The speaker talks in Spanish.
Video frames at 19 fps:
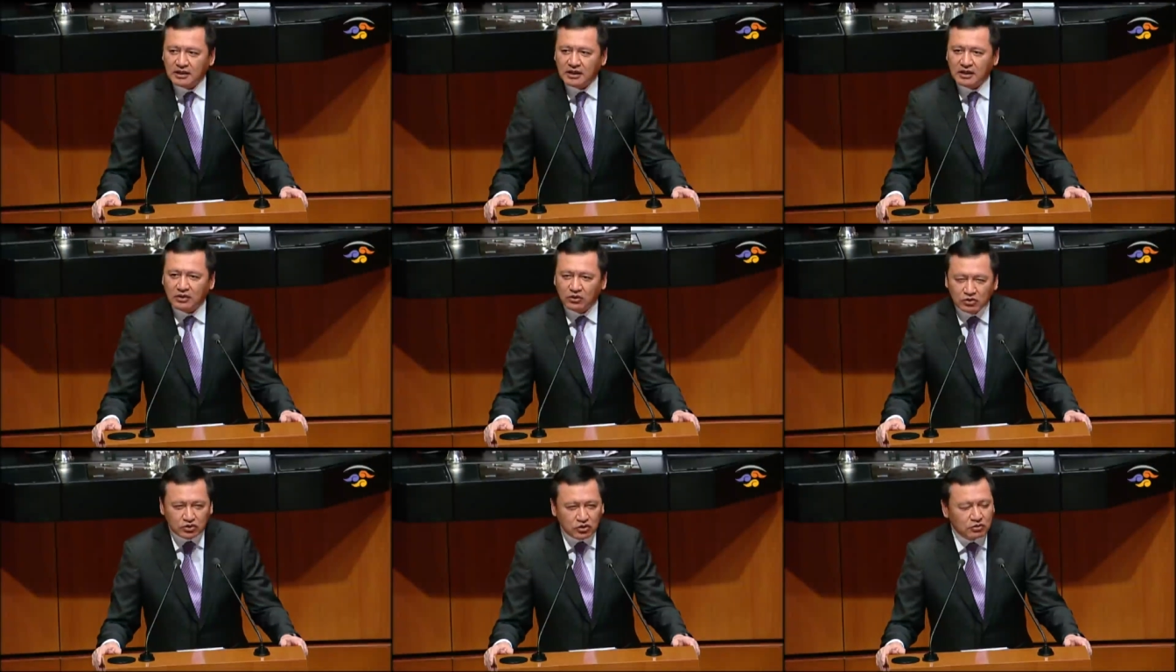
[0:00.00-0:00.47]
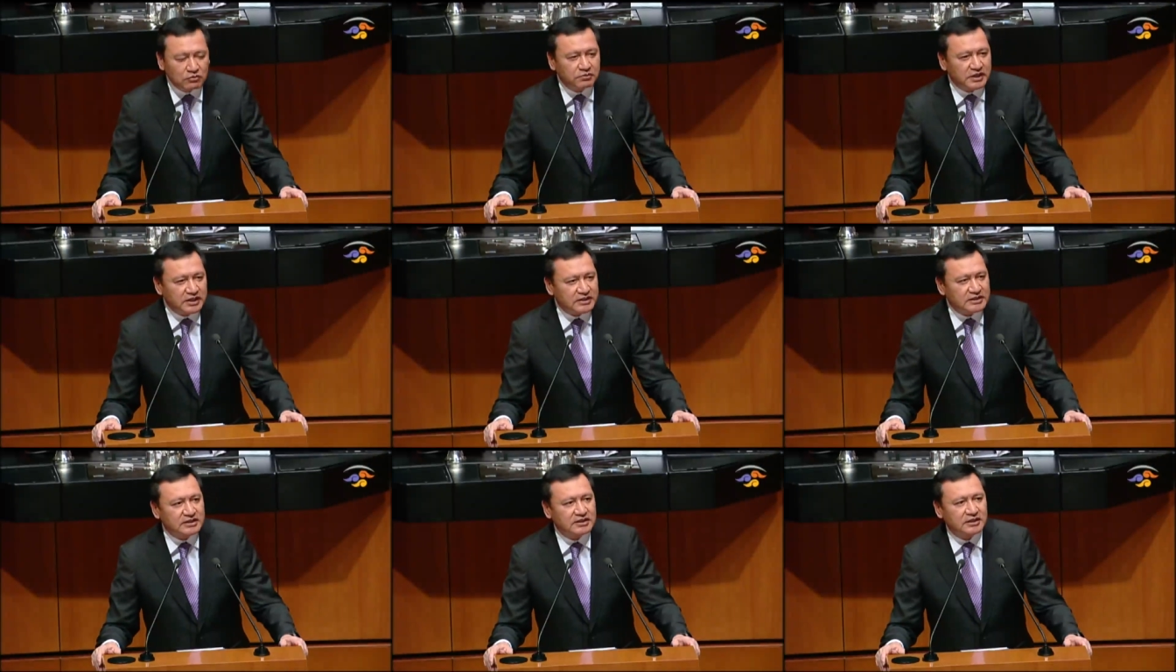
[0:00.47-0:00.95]
los
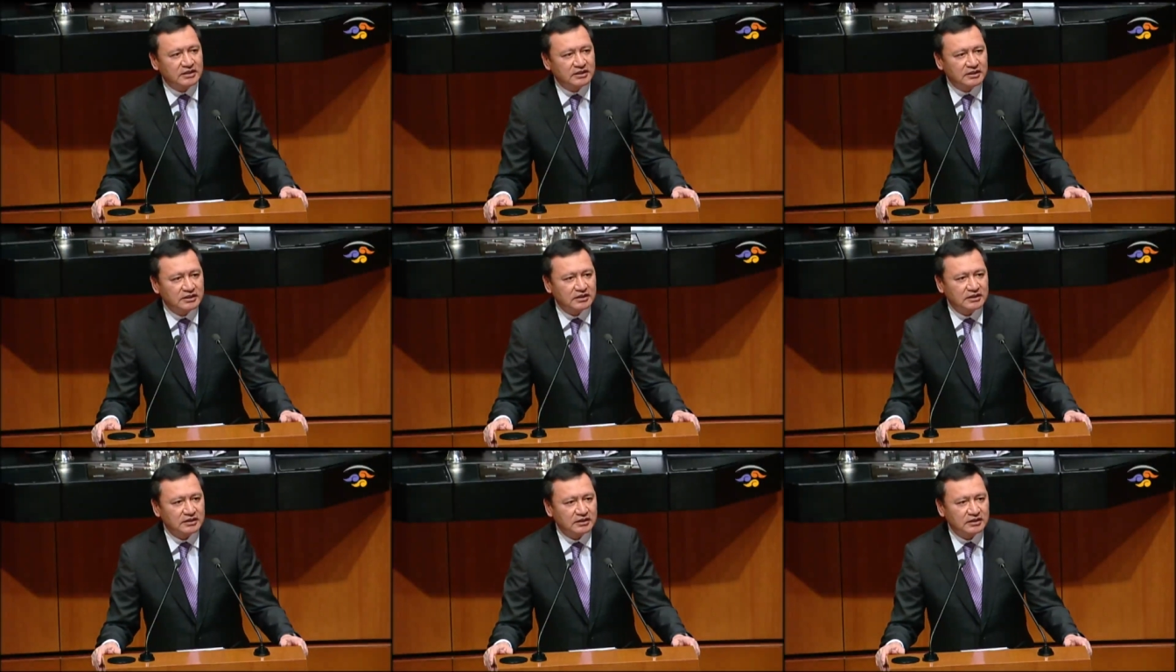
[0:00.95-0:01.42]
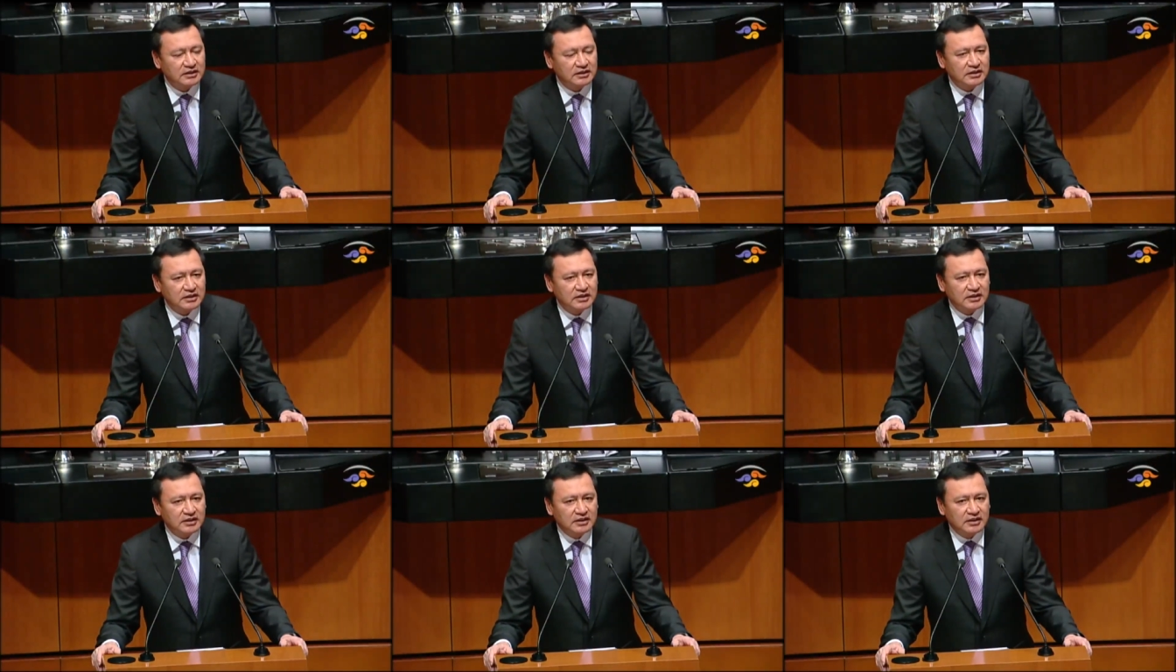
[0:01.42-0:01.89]
hombres
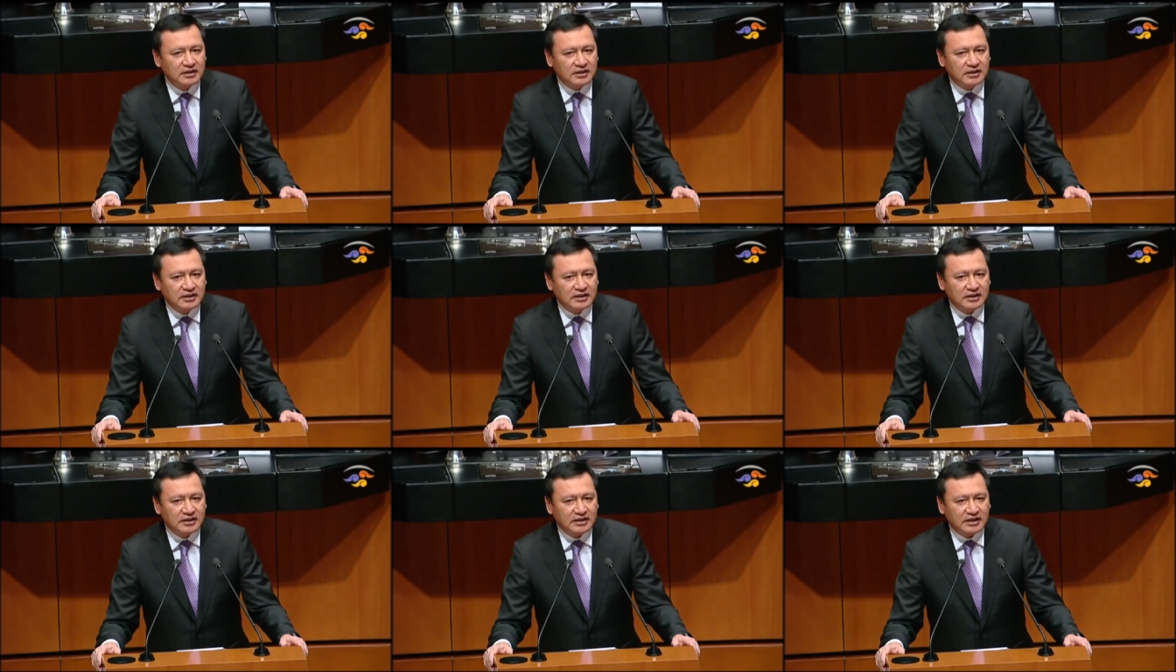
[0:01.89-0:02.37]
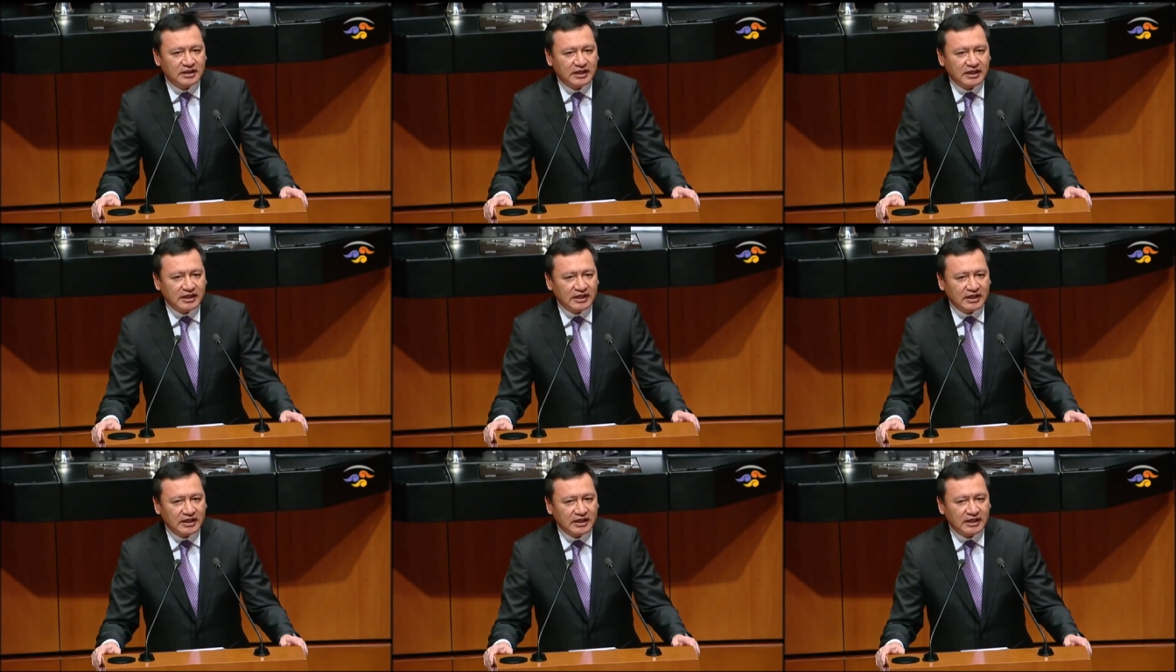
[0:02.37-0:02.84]

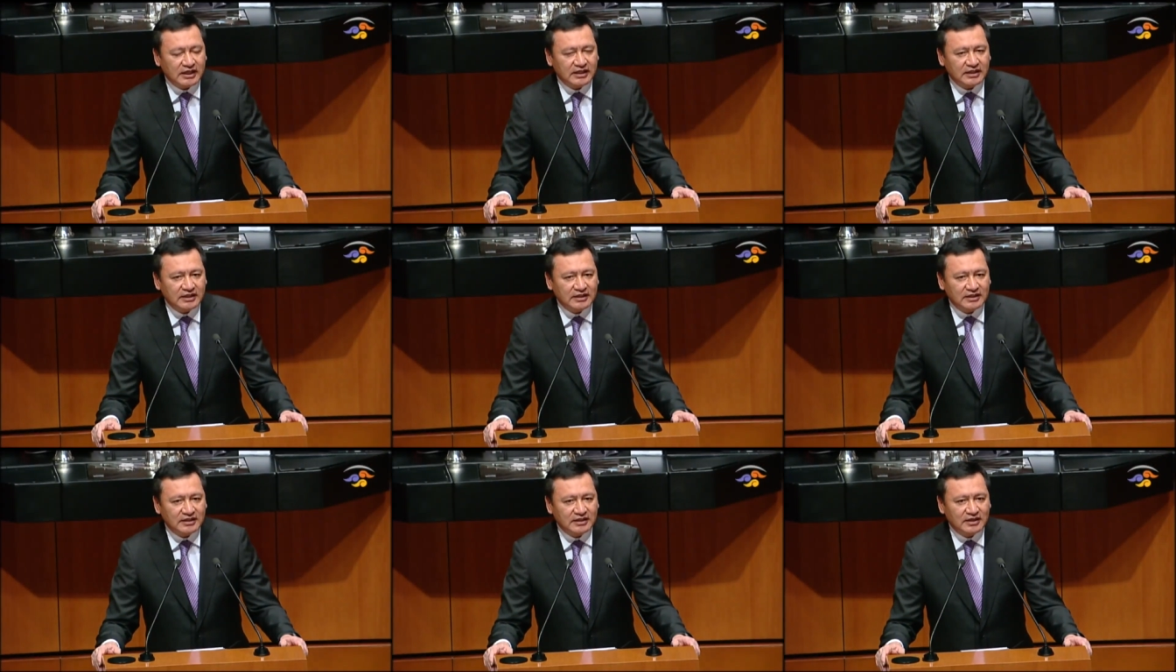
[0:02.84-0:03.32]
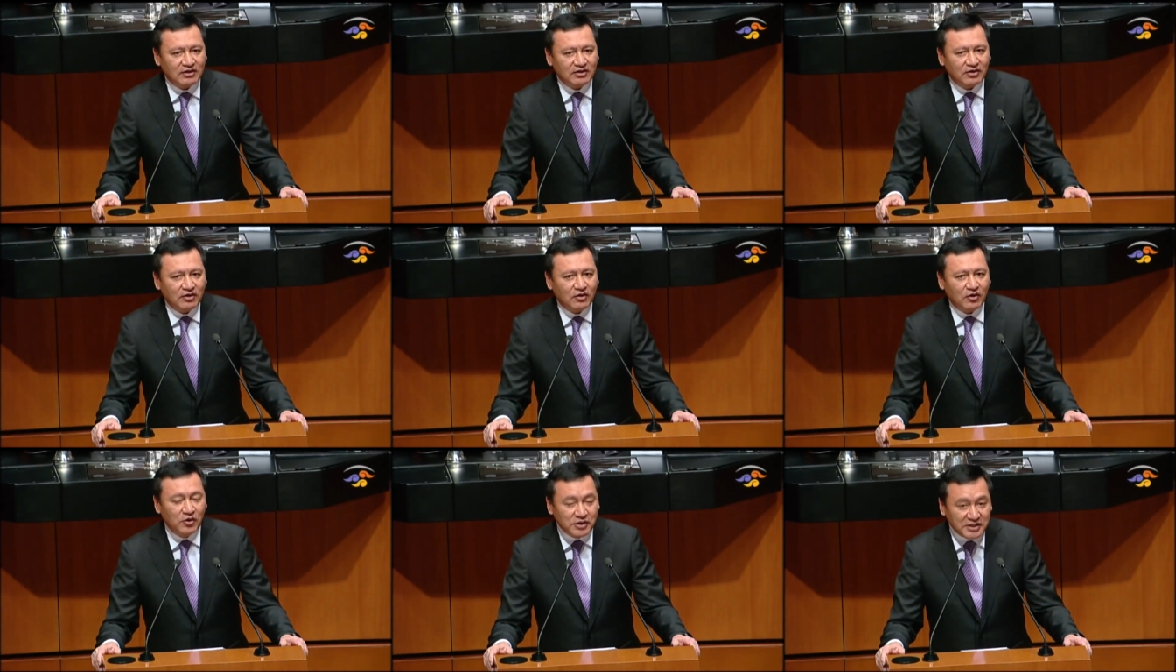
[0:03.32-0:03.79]
que
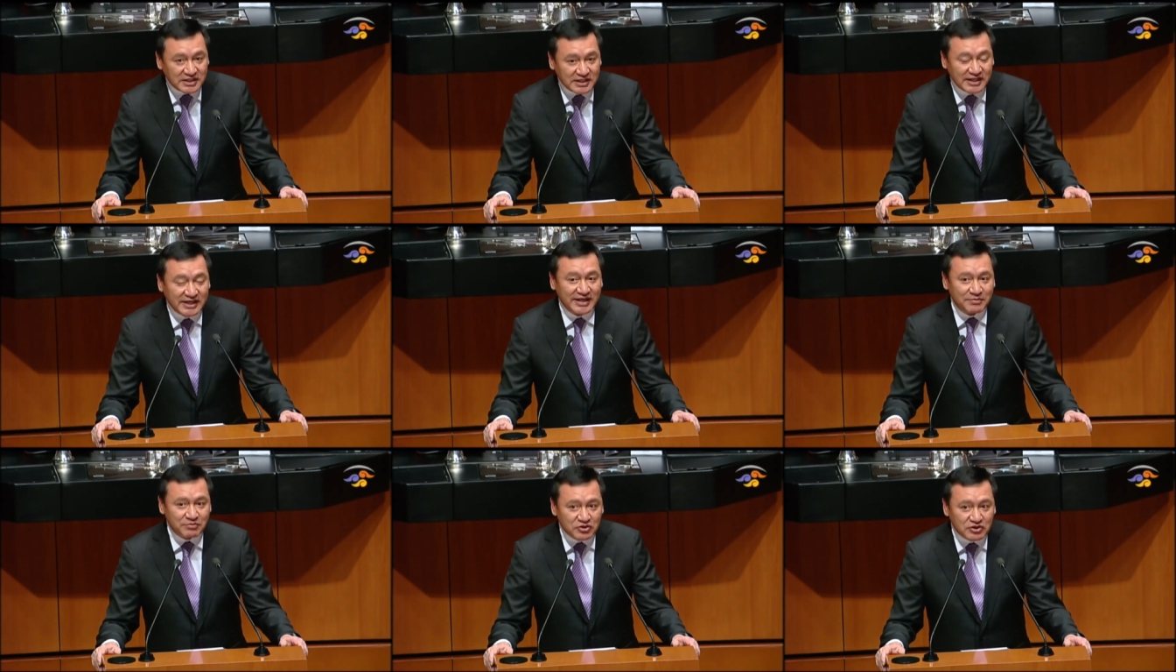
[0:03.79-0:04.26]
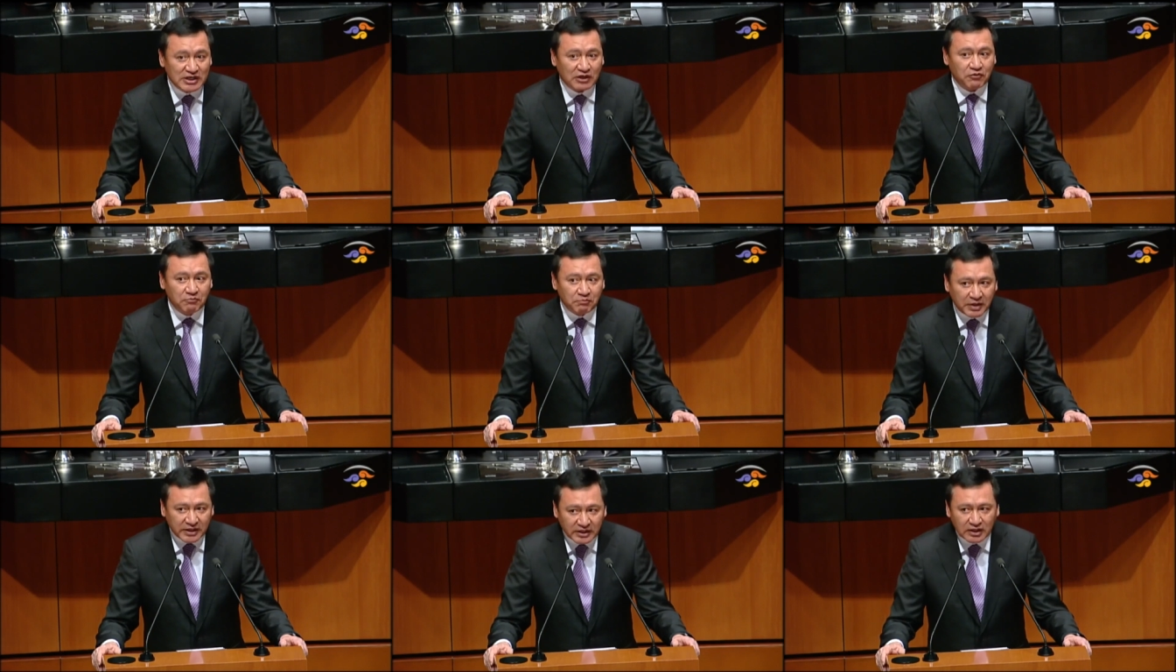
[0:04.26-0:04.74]
hoy sí hemos
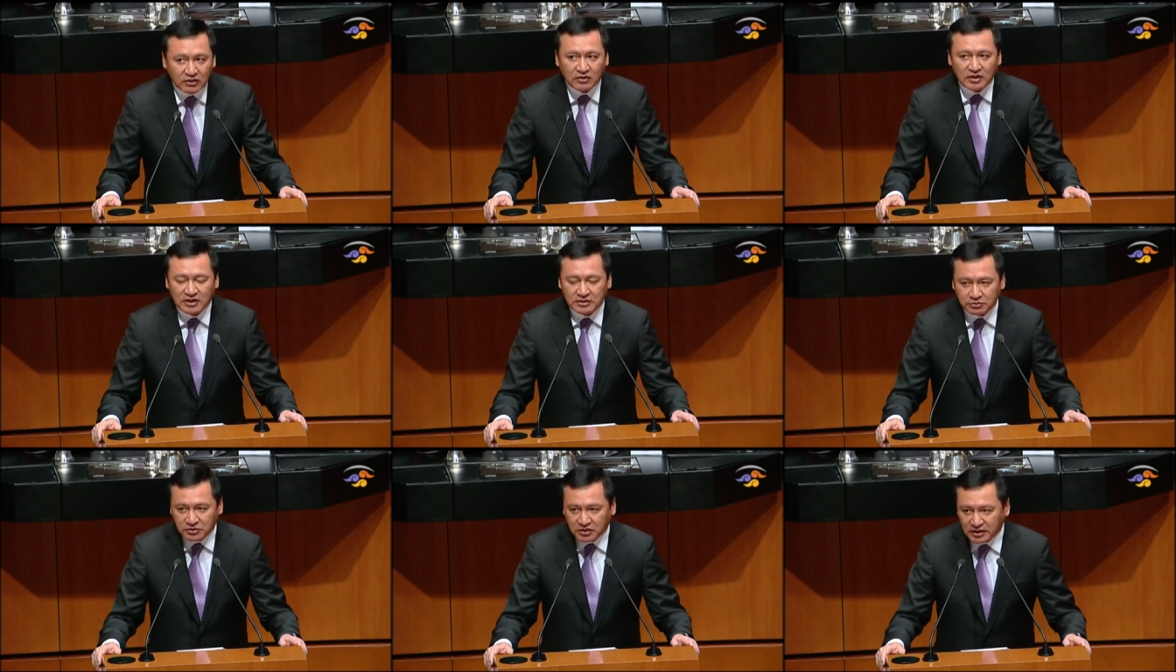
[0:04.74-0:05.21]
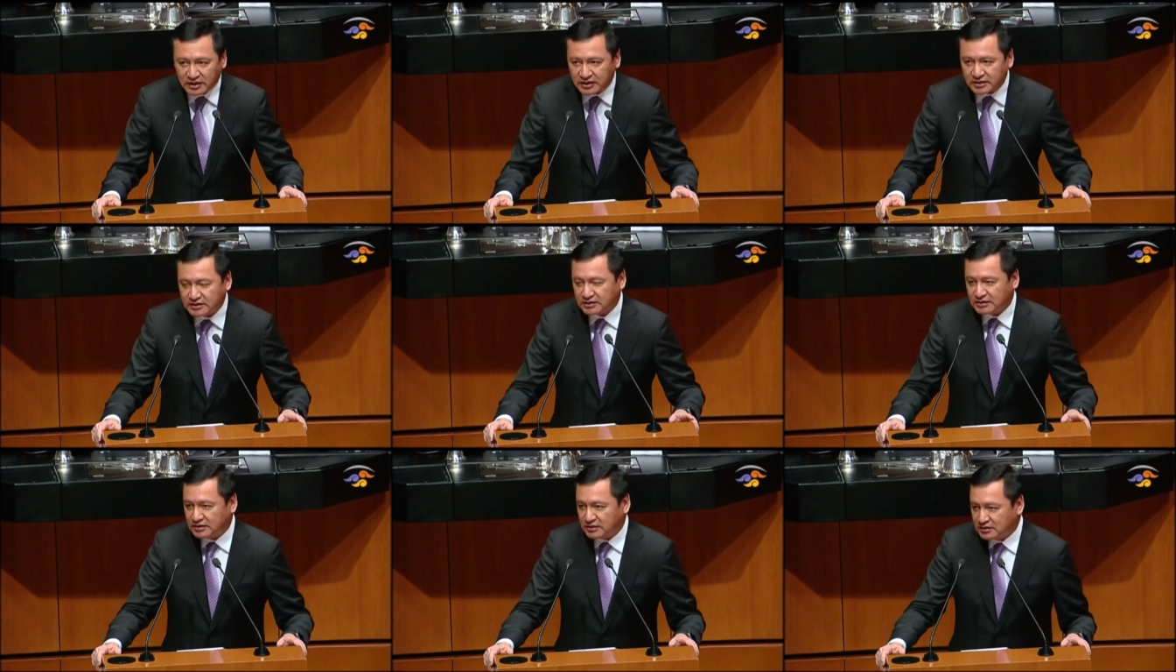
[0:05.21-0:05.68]
acompañado a las
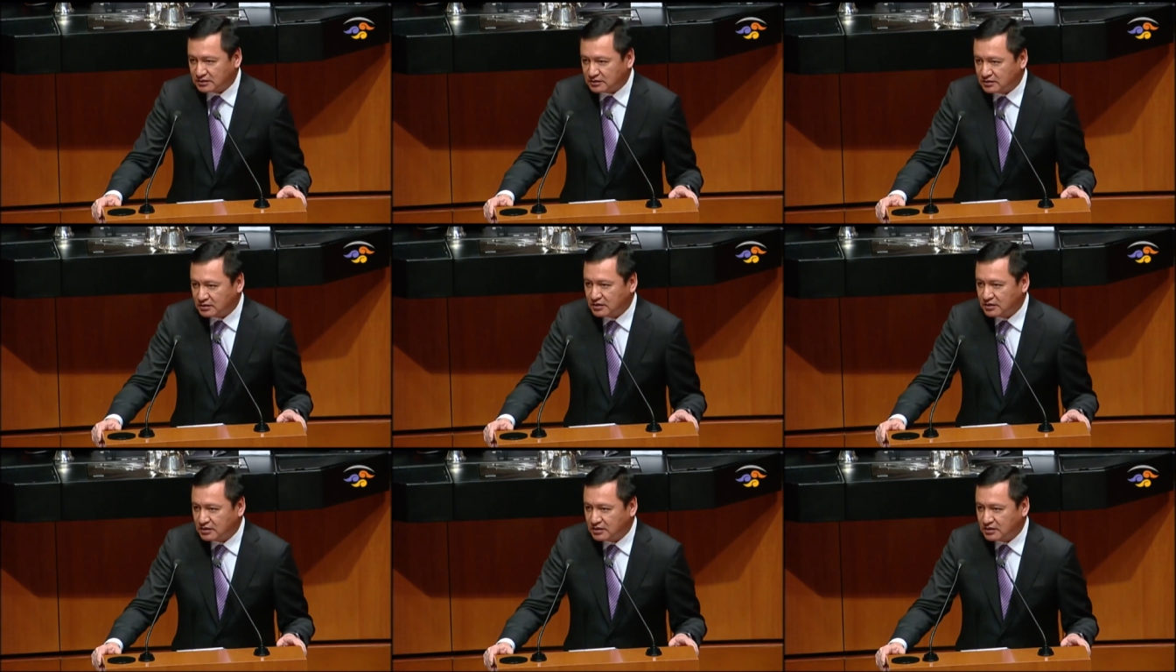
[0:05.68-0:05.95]
mujeres.